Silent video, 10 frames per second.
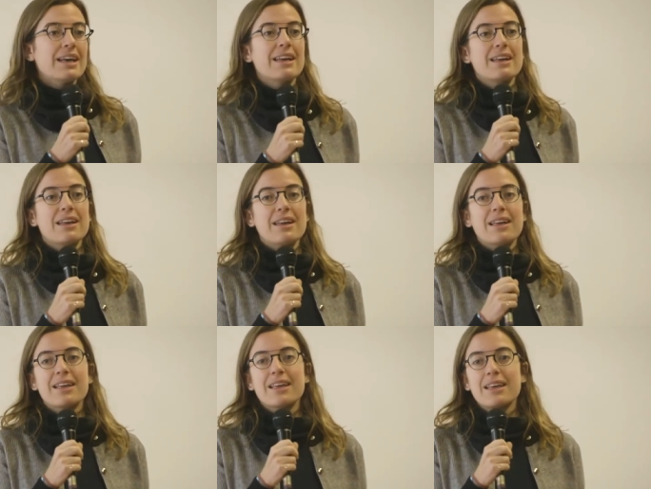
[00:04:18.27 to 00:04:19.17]

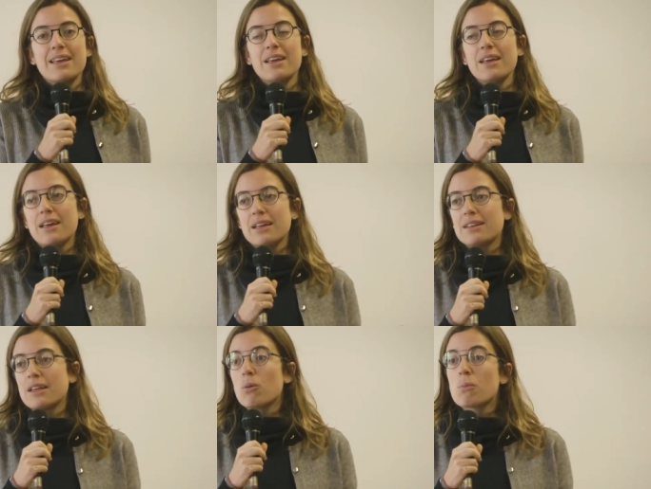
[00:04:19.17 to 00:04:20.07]
que eh,
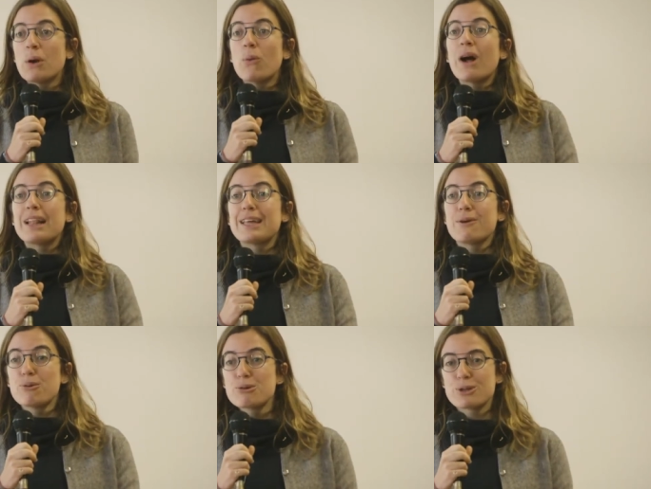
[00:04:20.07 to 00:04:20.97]
tiene un manual
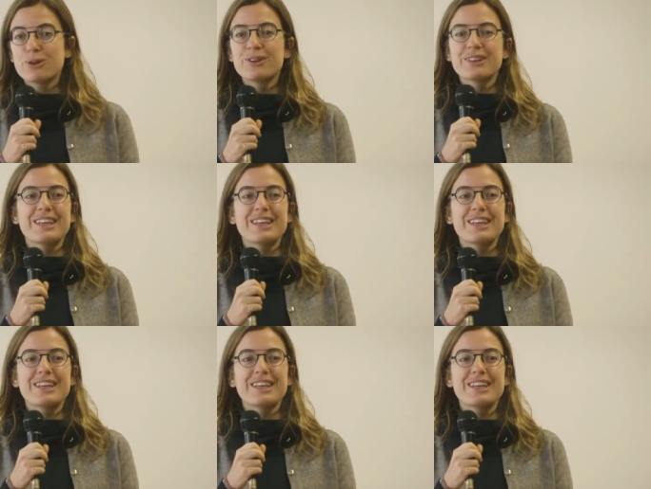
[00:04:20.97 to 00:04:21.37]
de uso,